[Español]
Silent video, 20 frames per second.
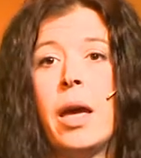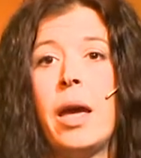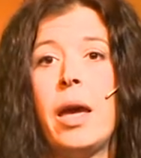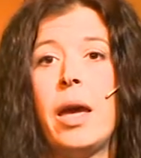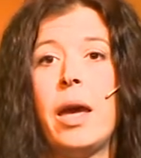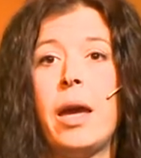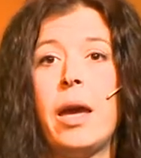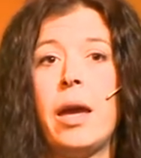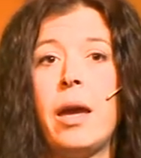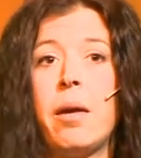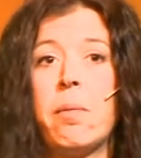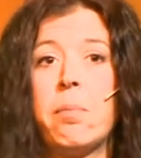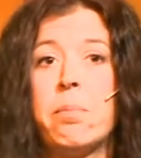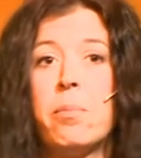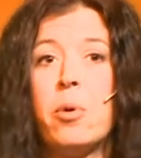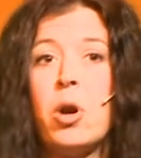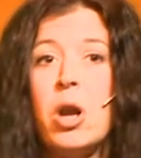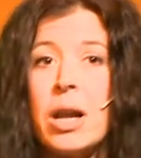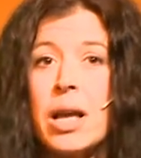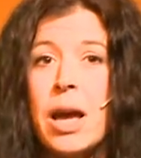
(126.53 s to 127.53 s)
Eh,
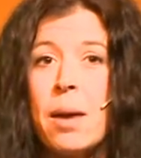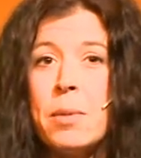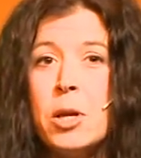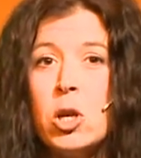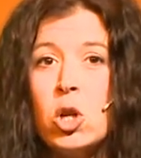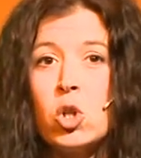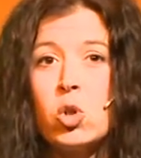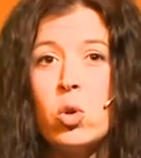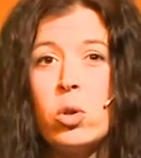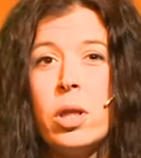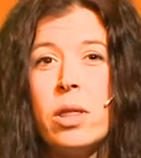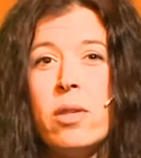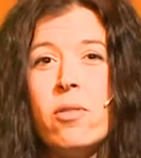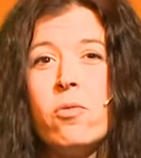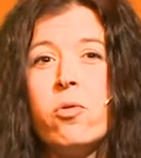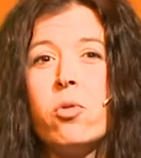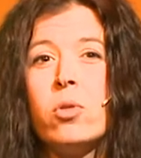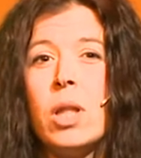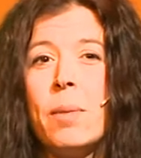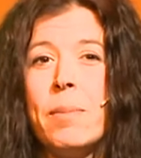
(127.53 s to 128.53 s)
por el camino suceden
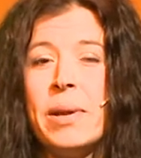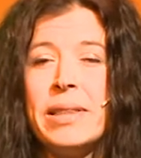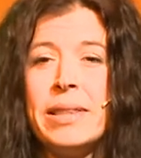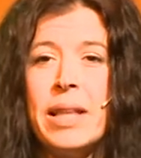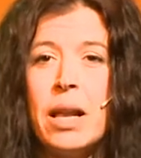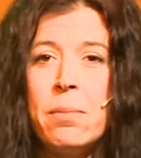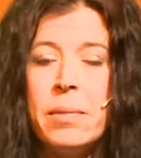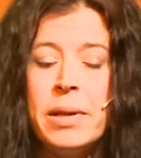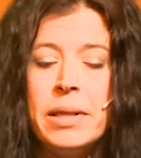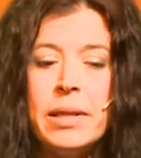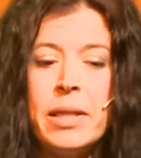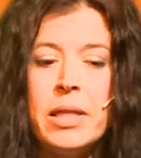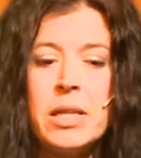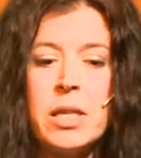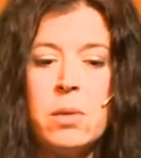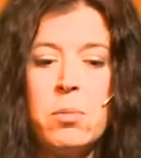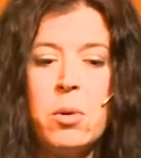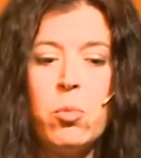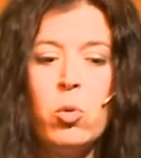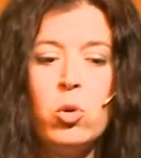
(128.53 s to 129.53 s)
fundamentalmente,
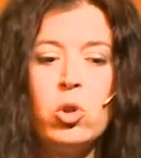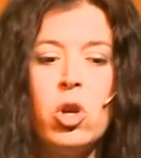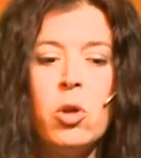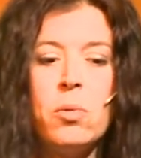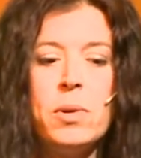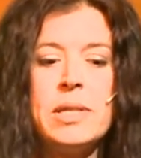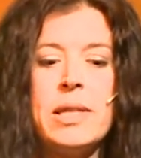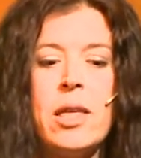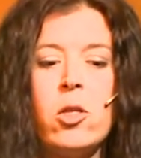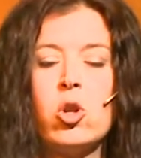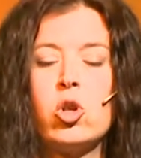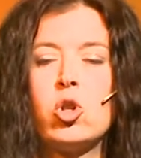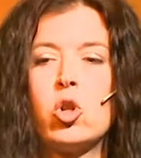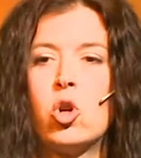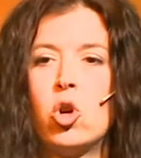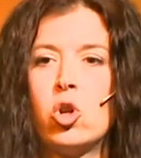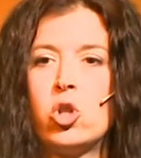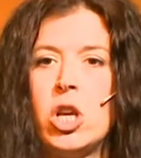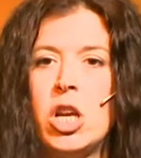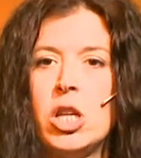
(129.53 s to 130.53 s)
desde mi punto de vista, dos
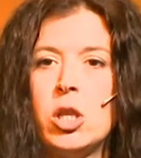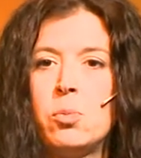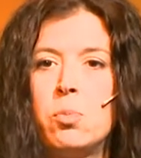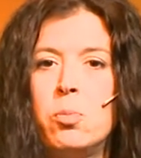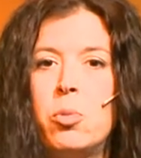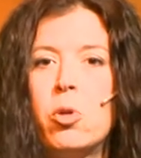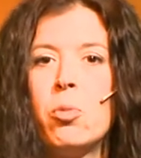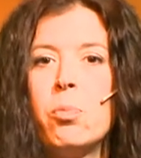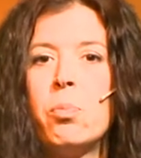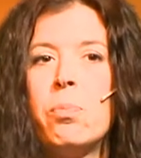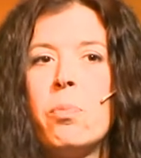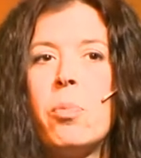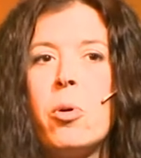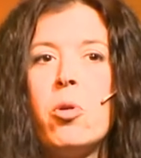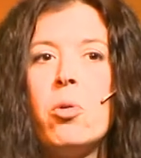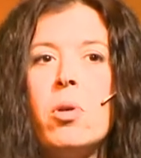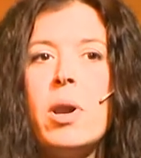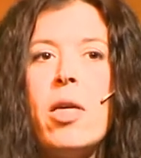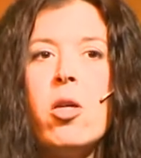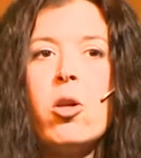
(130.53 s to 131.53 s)
cosas. Por
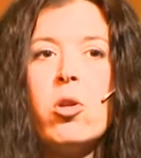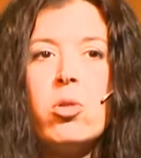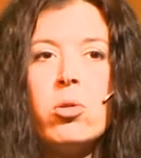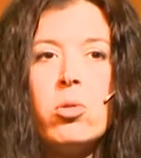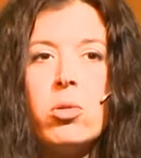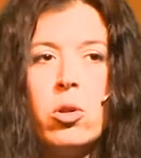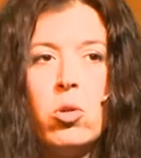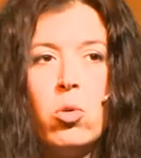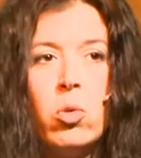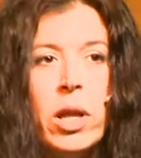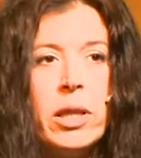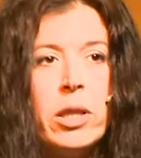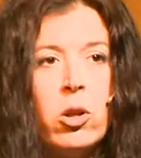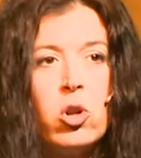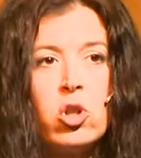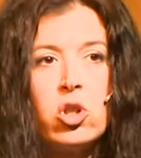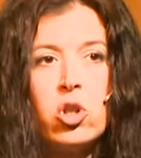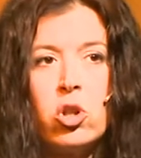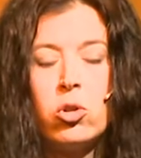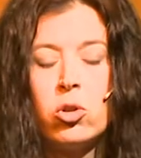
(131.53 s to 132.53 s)
un, lado, durante
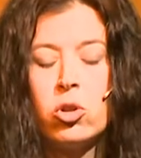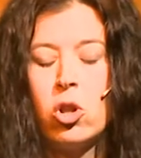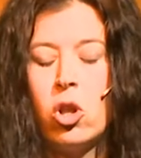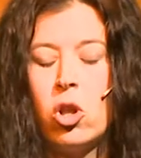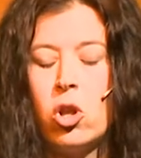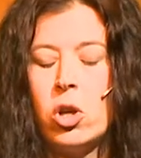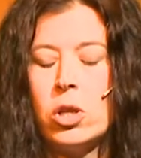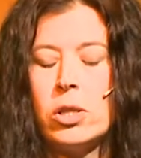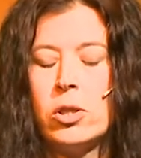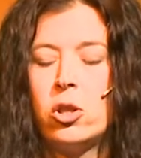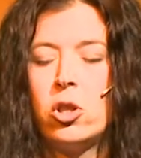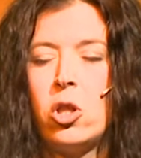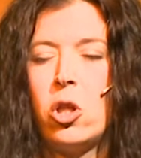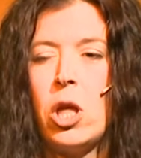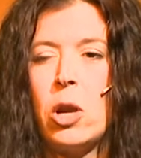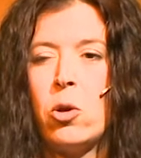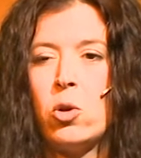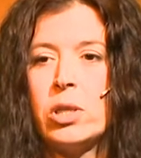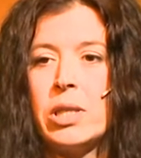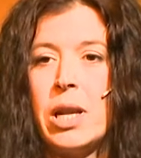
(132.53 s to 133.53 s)

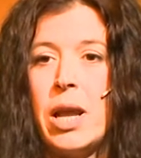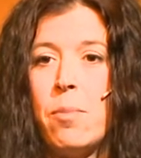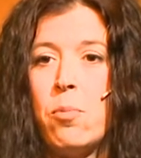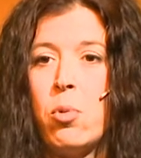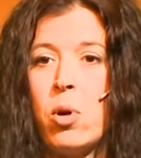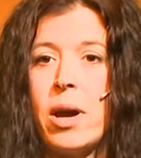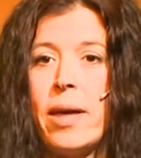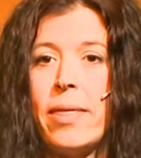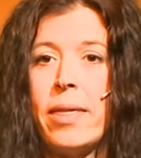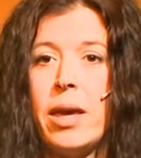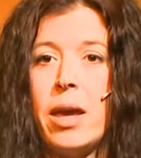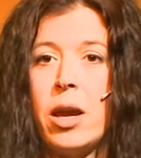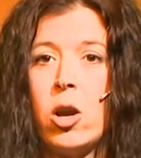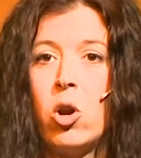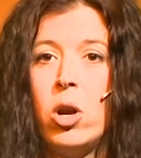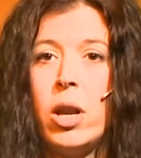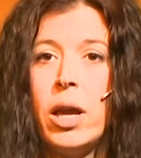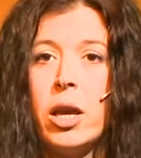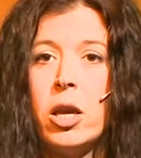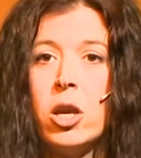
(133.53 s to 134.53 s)
toda nuestra época de
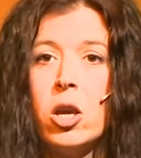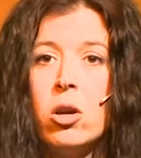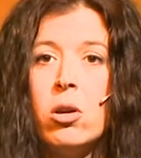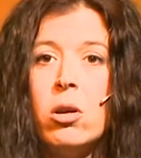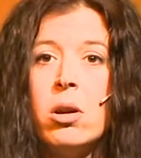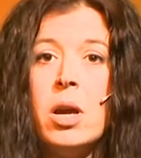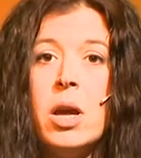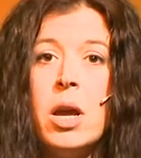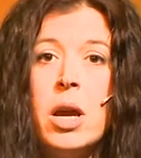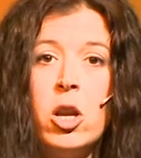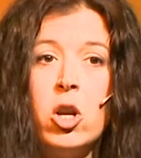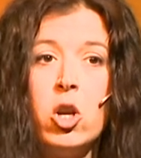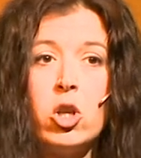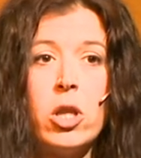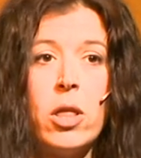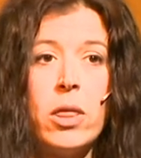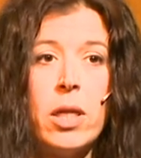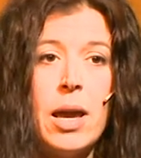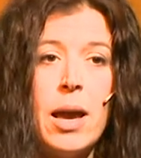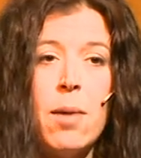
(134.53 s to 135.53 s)
colegio nos
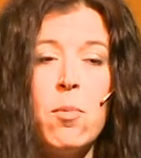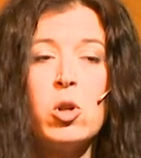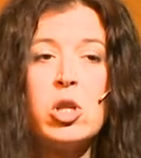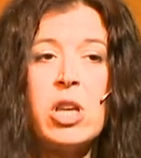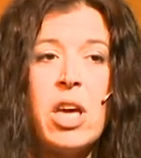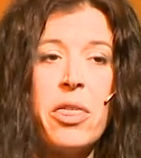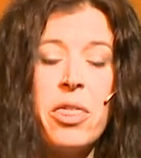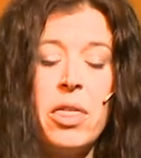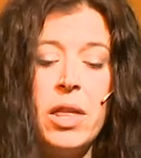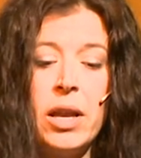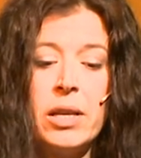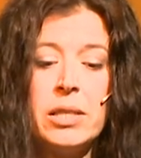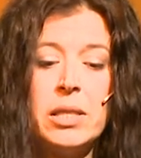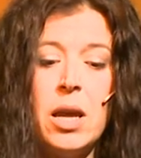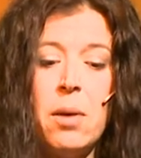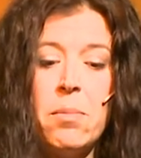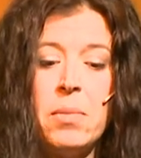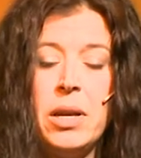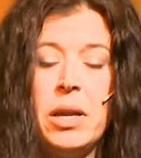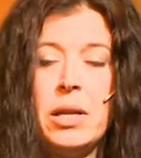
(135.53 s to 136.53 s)
dedicamos a hacer
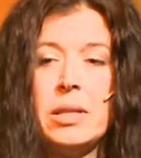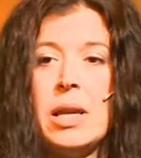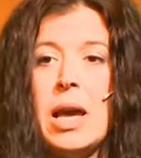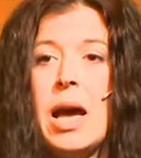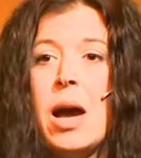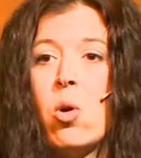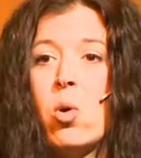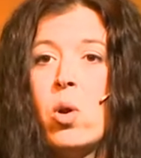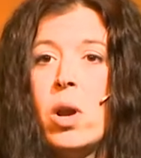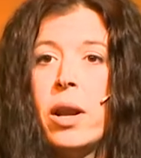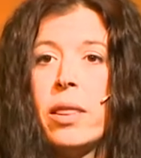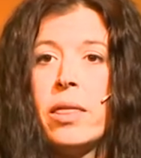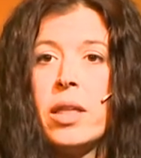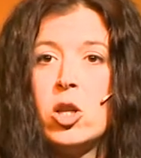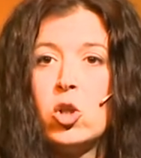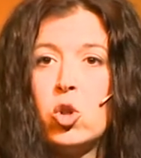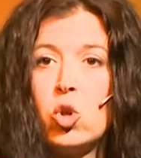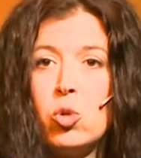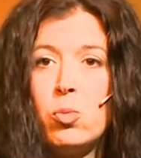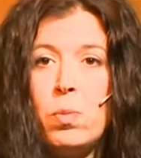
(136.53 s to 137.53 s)
exámenes, a huir
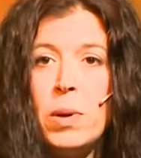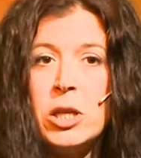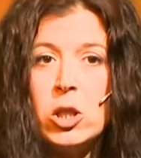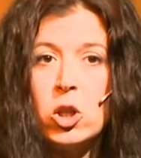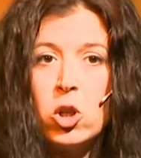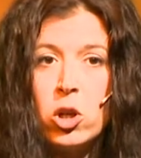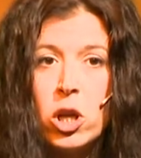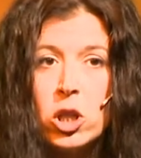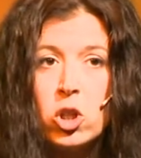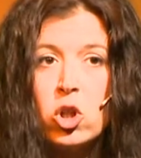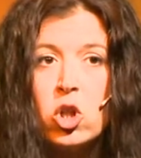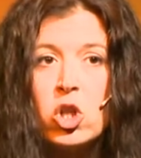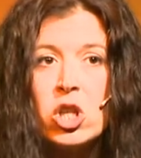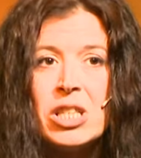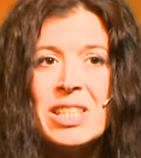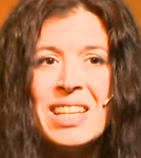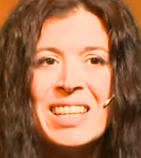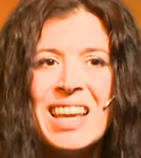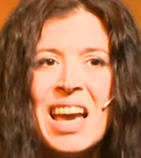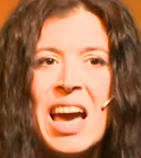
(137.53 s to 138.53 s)
del suspenso, y eso nos
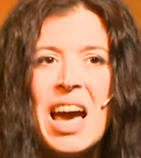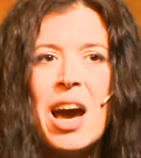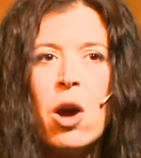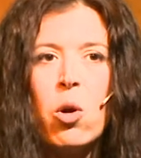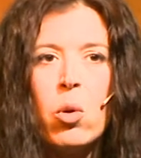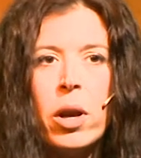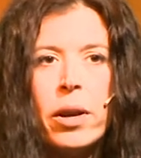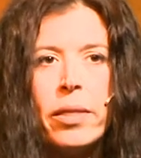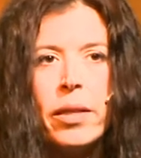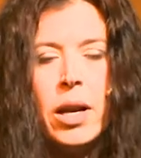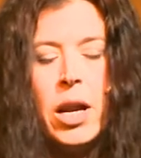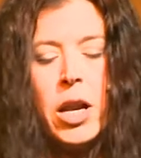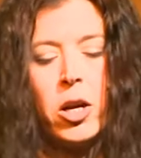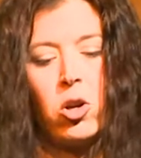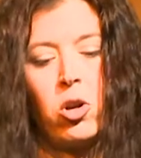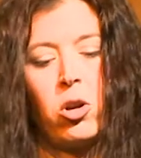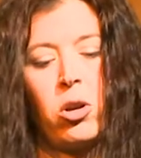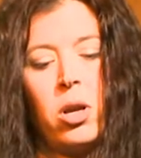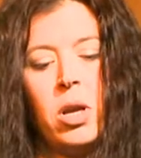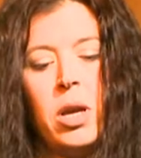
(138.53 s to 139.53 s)
enseña a huir del
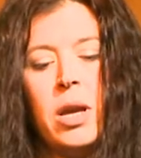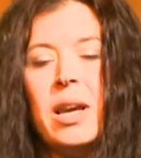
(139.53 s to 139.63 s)
error.